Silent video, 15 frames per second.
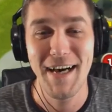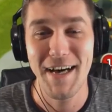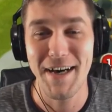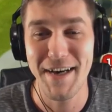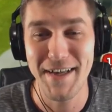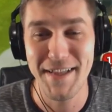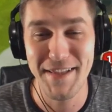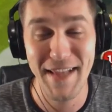
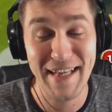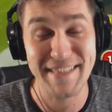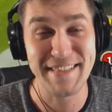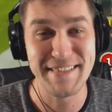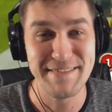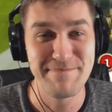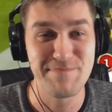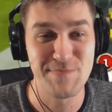А,
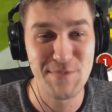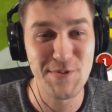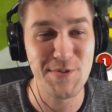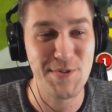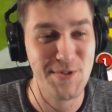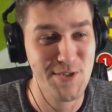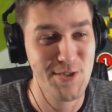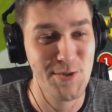ладно, ну
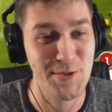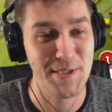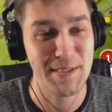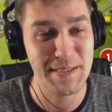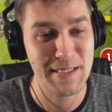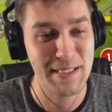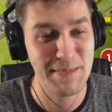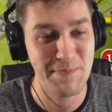
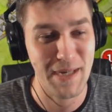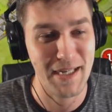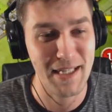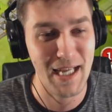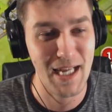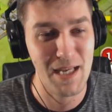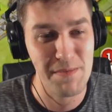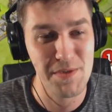что, э,
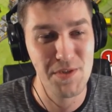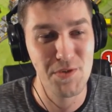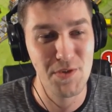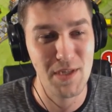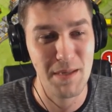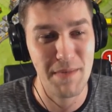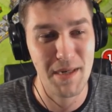погнали, минутка